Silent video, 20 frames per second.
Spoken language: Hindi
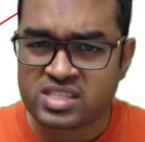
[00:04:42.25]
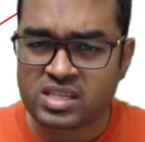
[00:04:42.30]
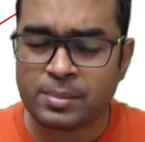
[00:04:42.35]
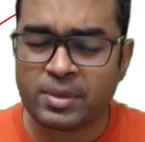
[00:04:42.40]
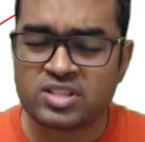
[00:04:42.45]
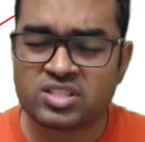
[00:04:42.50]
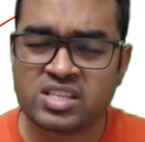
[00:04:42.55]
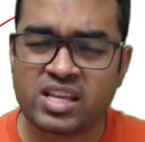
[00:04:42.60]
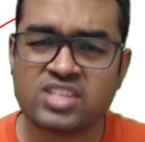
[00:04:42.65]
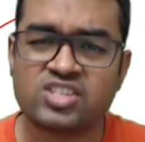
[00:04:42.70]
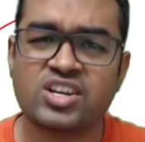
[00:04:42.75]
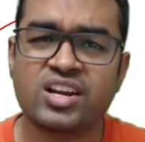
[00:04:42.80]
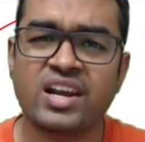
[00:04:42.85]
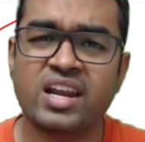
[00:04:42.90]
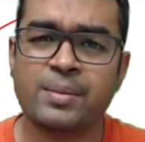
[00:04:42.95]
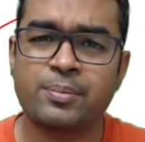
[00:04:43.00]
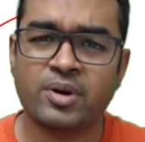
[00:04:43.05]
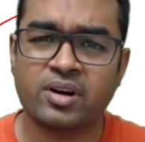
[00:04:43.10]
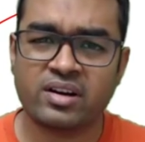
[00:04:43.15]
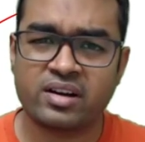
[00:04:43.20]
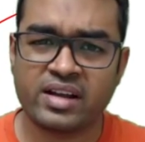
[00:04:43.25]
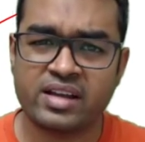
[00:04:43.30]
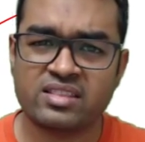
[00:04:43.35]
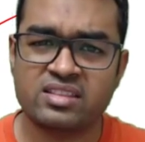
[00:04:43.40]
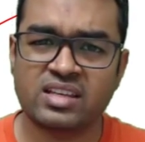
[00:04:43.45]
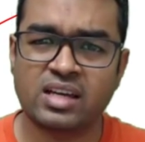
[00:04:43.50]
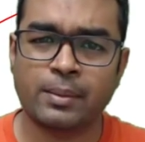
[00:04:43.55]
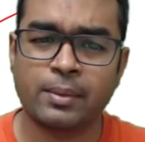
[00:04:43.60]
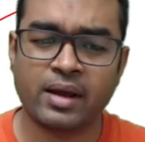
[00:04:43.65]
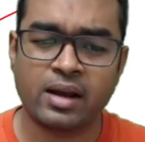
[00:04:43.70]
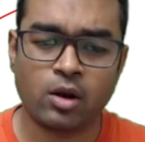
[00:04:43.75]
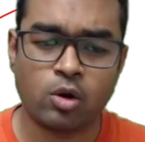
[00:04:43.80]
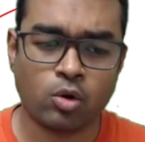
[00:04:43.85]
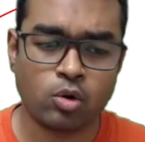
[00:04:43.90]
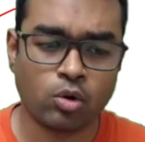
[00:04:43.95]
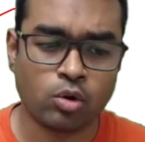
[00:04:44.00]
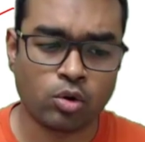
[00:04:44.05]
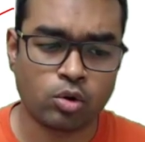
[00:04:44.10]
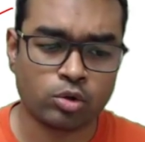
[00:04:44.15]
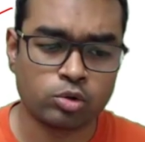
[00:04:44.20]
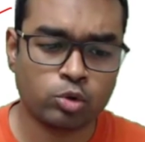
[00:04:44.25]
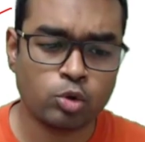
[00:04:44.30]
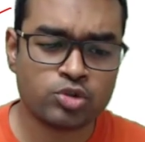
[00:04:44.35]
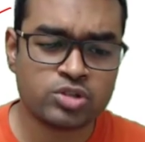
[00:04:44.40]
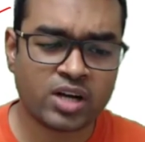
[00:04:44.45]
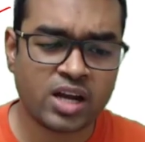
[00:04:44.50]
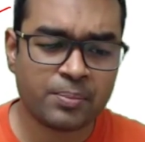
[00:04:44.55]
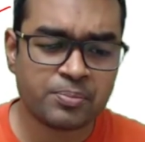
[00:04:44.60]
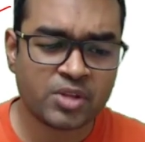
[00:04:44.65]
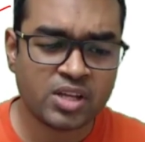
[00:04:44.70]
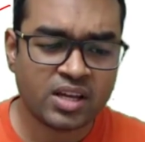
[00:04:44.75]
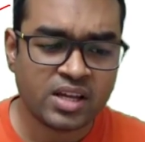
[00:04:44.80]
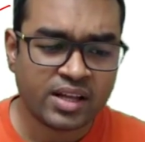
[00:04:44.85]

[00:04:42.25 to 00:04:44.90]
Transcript: समस्या झेलनी पड़ रही थी हमारे लोगों को दूसरा